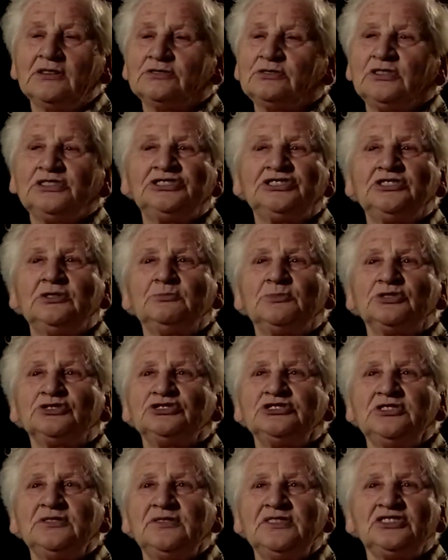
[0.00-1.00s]
to jest
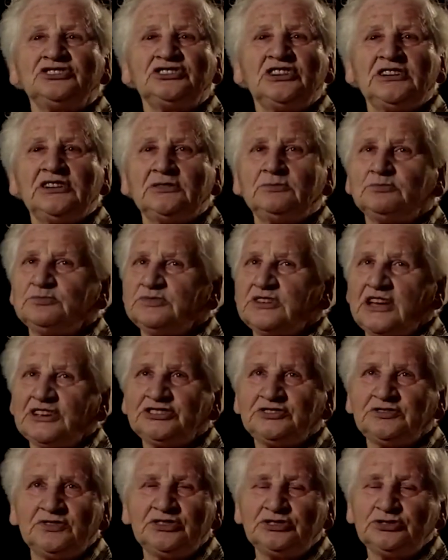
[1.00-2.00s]
niemożliwe, że
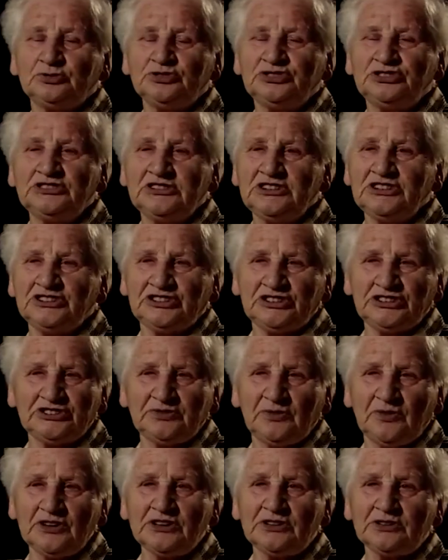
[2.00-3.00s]
nas wyrzucili ze
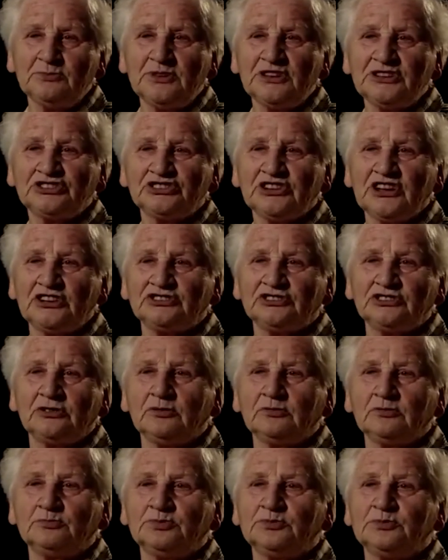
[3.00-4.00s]
swoich mieszkań,
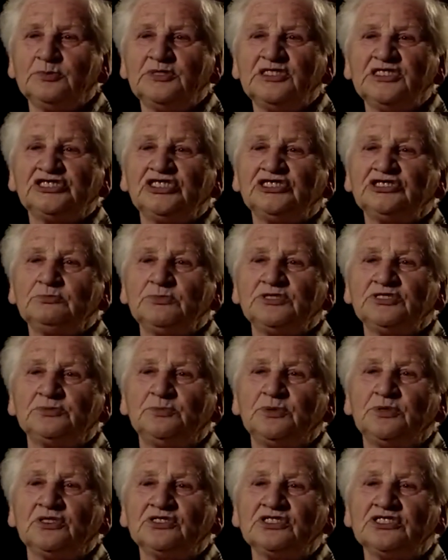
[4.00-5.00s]
że my jesteśmy
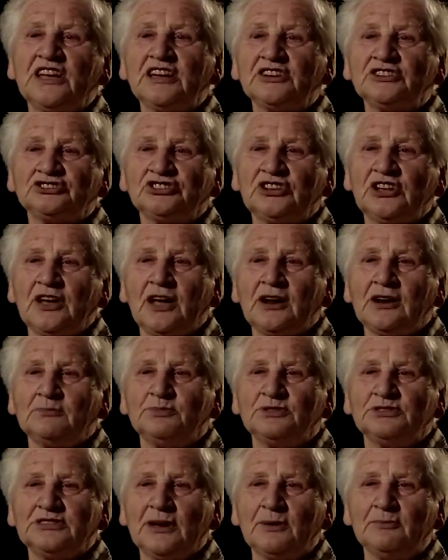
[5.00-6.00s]
zbrodniarze
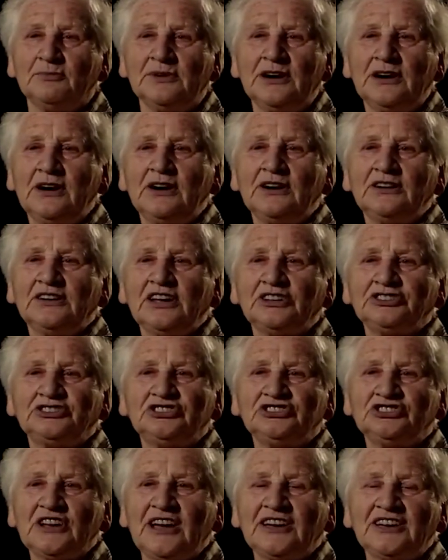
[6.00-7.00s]
albo tam
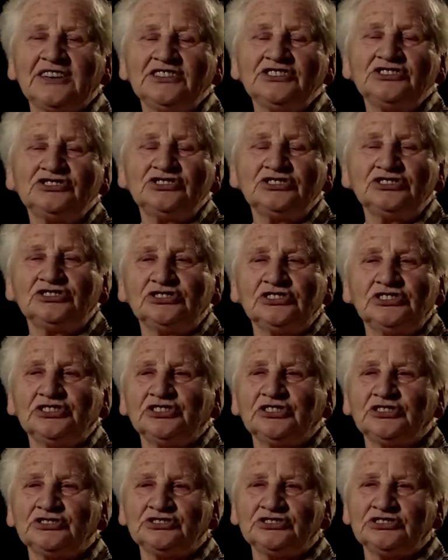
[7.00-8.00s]
jacyś agenci czy
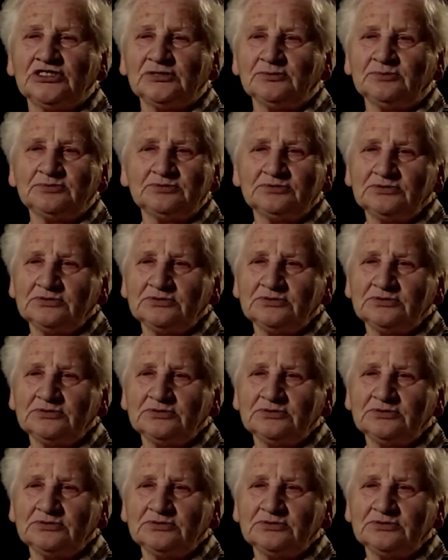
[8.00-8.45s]
coś, że